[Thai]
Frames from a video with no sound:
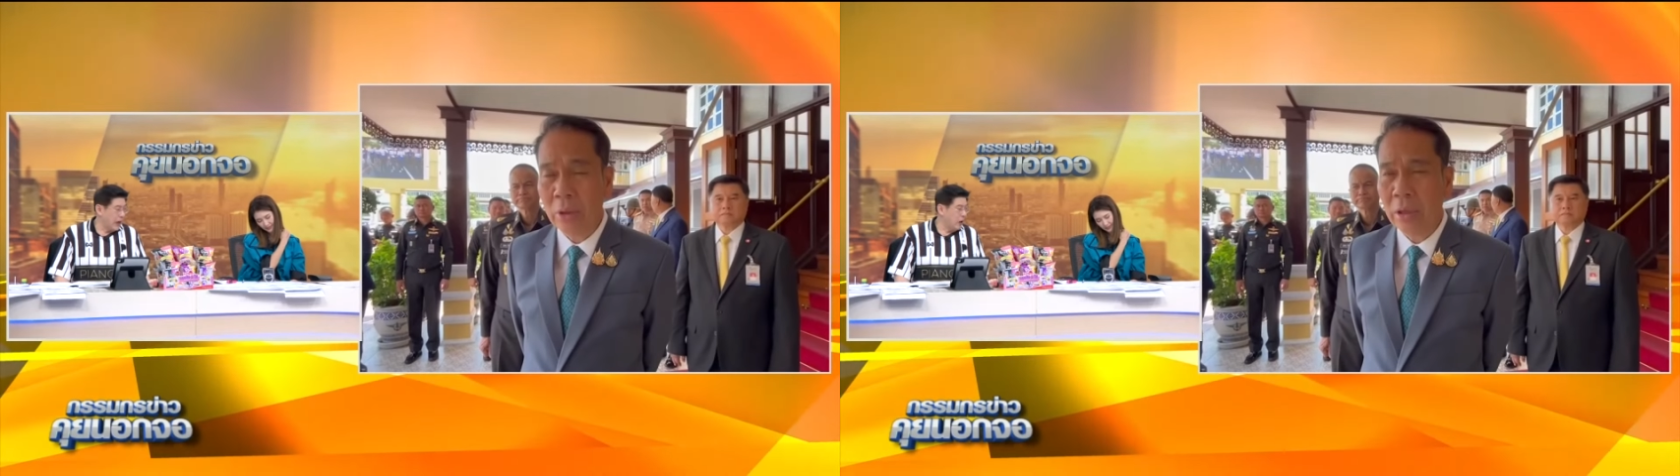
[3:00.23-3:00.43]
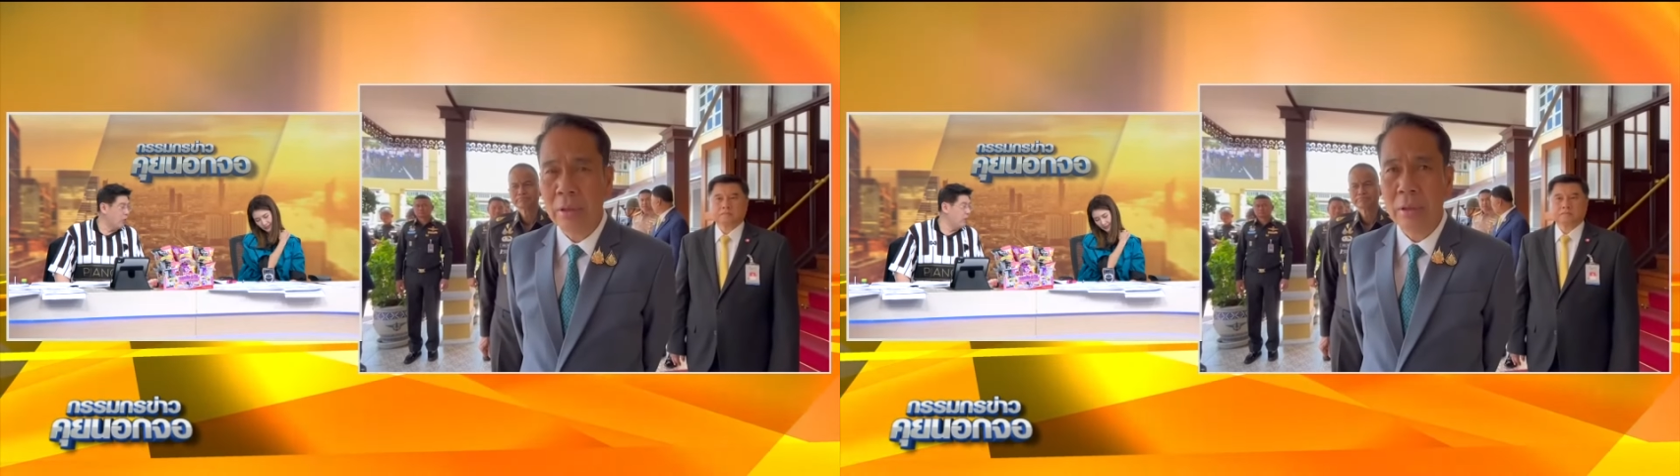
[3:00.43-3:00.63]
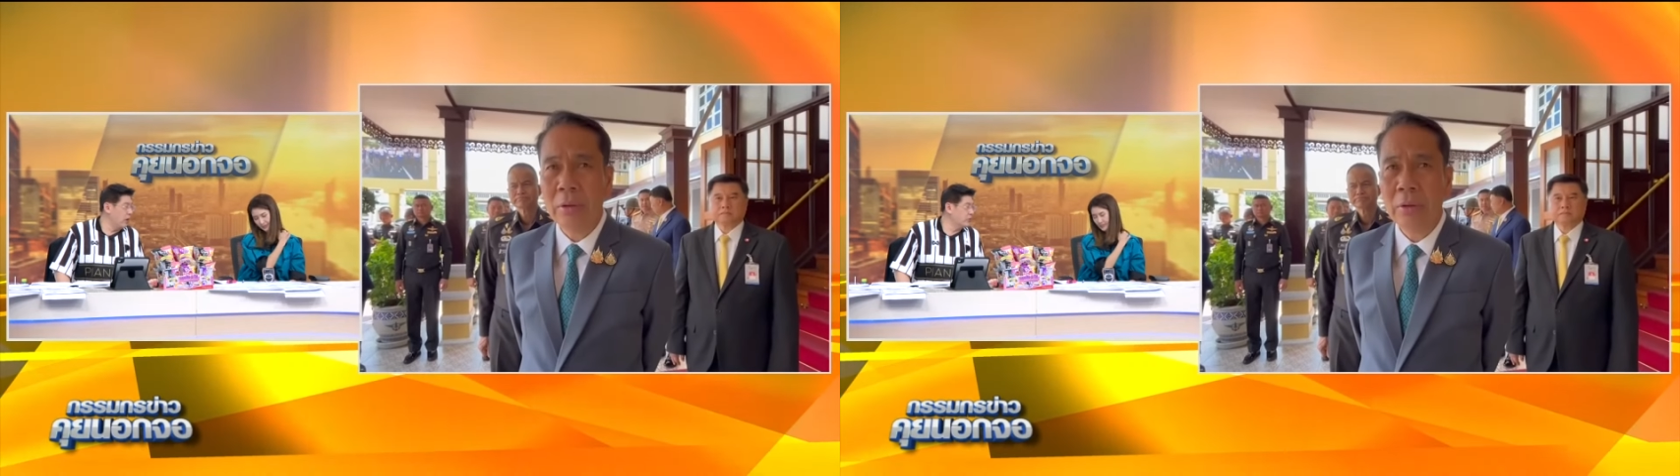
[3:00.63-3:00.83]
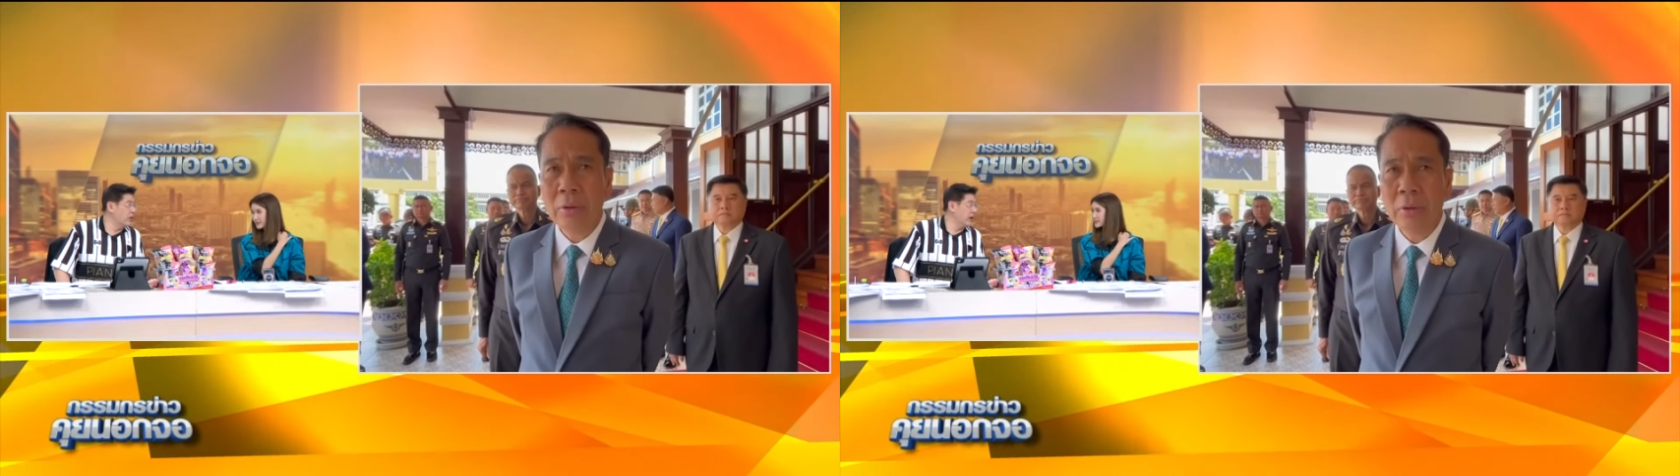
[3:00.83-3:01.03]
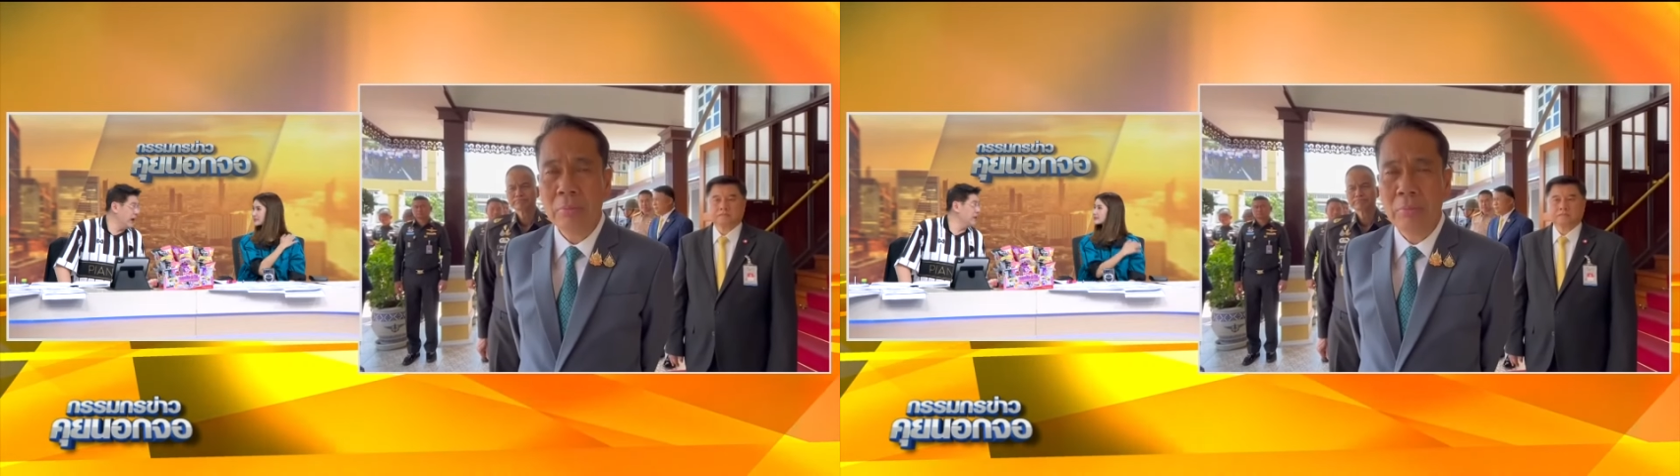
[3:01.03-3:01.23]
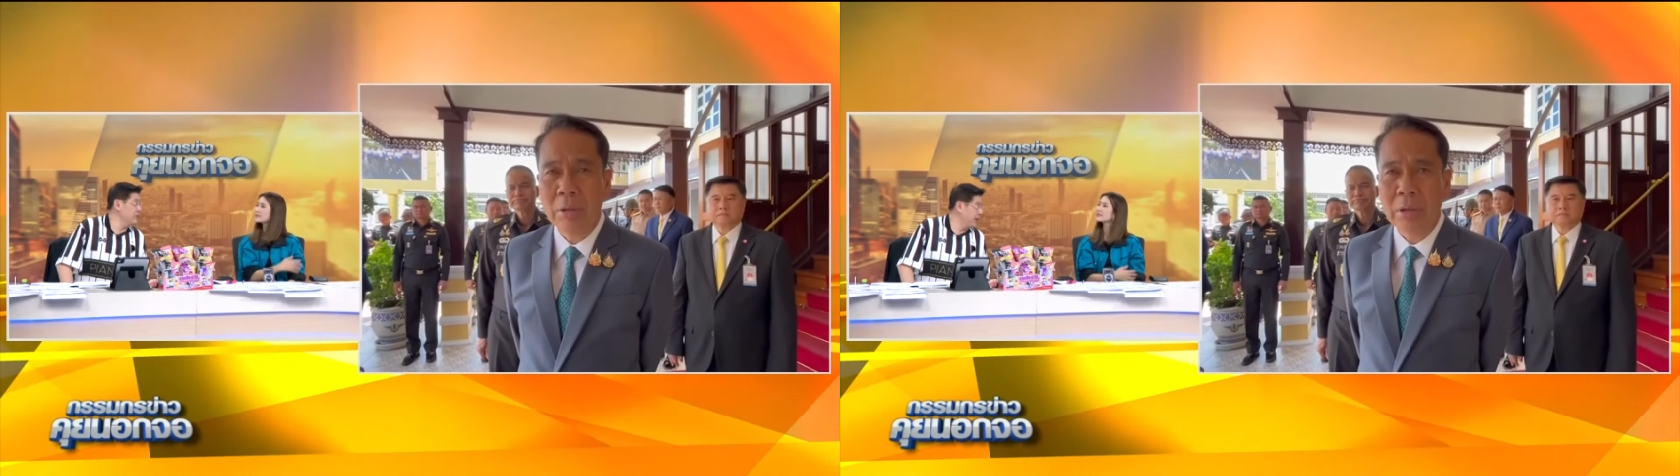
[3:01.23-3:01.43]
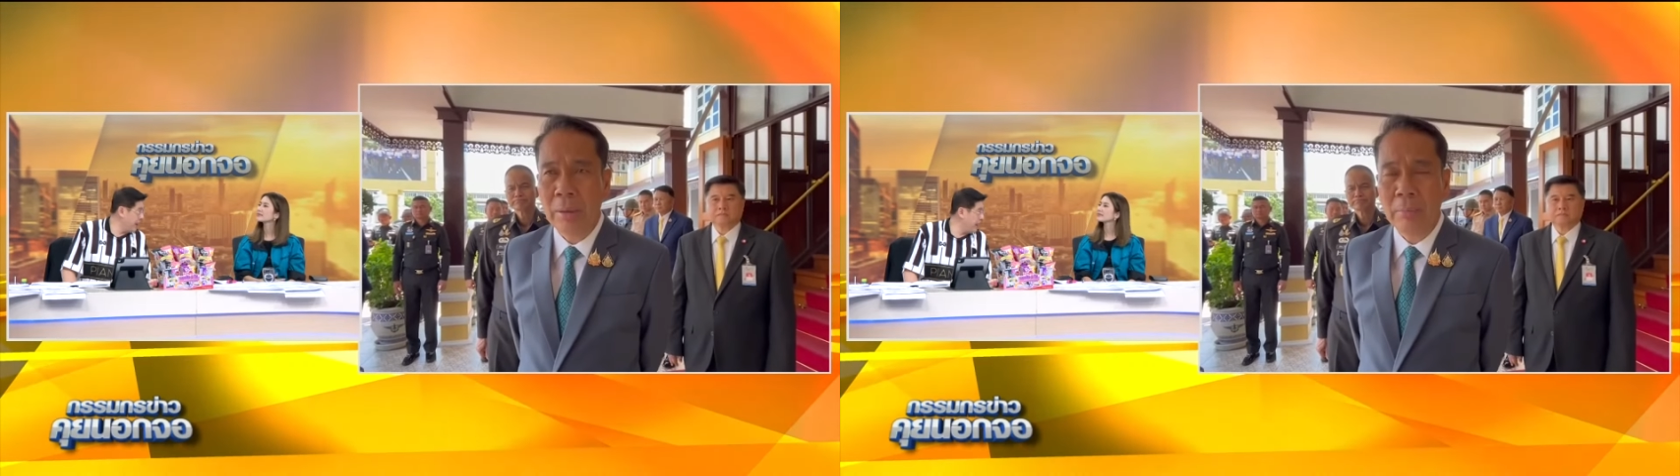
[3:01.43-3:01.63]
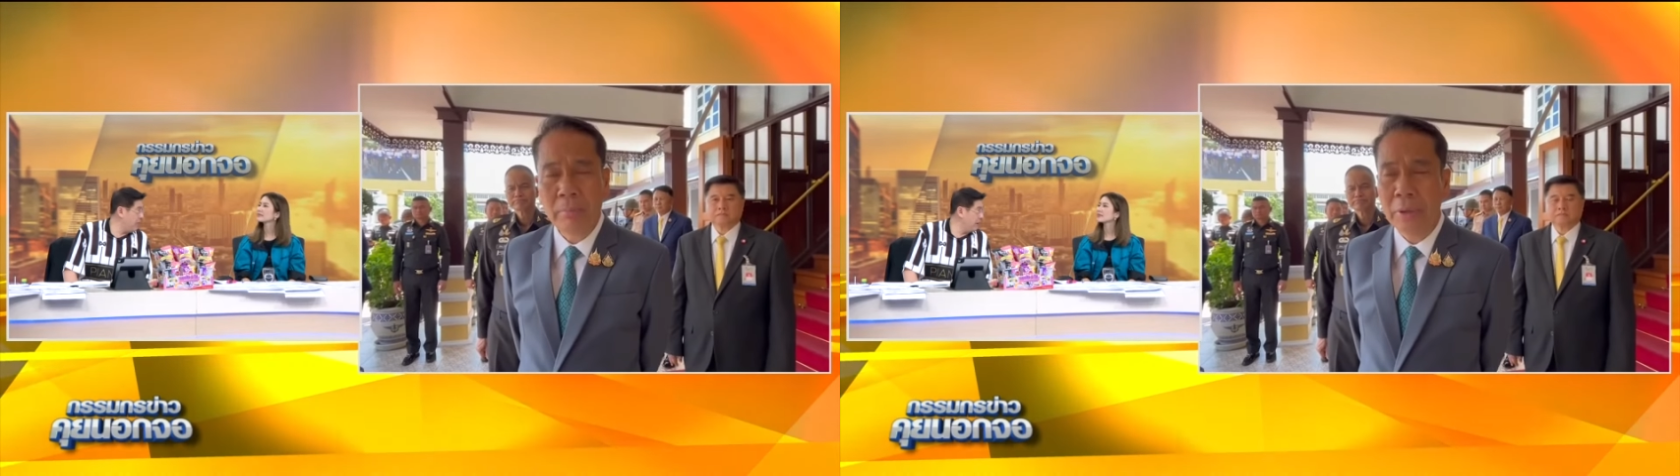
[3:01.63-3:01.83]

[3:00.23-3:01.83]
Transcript: คุณหมอชลน่านศรีแก้วอ่ะ